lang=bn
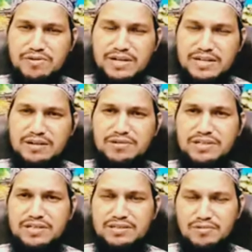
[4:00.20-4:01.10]
ক্যাটাগরি
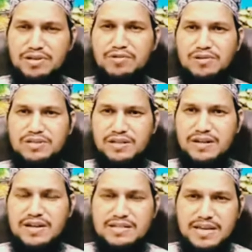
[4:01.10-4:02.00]
দিয়ে তৈরি করেছে
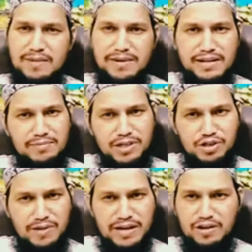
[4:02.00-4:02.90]
সাহাবাইকরামকে
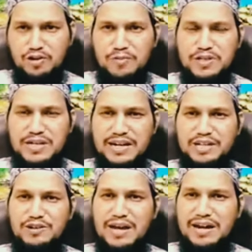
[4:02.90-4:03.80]
সবাই একরকমের ছিল
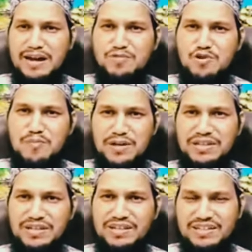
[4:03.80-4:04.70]
একজন আরহাম
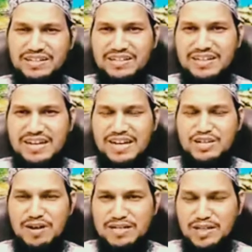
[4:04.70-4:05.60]
ওম্মাতি
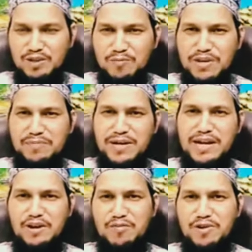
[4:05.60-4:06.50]
একজন আসাদ্দ হুমফি
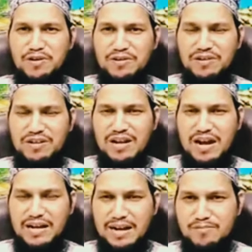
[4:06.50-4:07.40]
আমরিল্লাহ ওমর
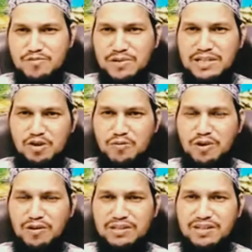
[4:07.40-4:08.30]
আরহাম উম্মাতে আবু
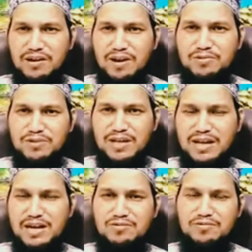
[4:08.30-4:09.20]
বকর দি আল্লাহ
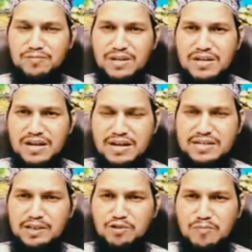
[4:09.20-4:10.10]
তাল আনহু
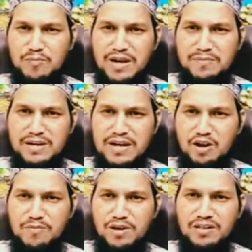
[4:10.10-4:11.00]
আসাদ্দ হুমফি আমরিল্লাহ
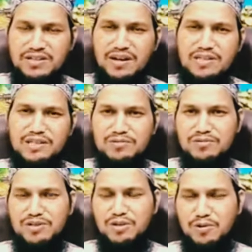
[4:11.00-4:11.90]
ওমর দি আল্লাহ
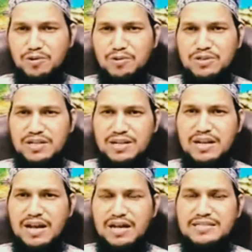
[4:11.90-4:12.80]
তিনি কঠোর ছিলেন
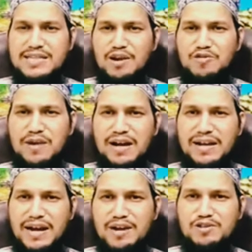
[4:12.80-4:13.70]
আজদাক হুম
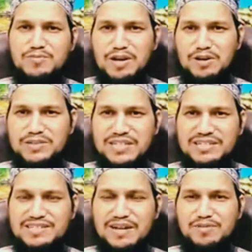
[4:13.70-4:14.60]
হায়া আন ওসমান
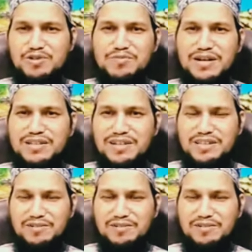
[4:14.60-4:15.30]
লজ্জাশীল সাহেব ওসমান রাদি আল্লাহ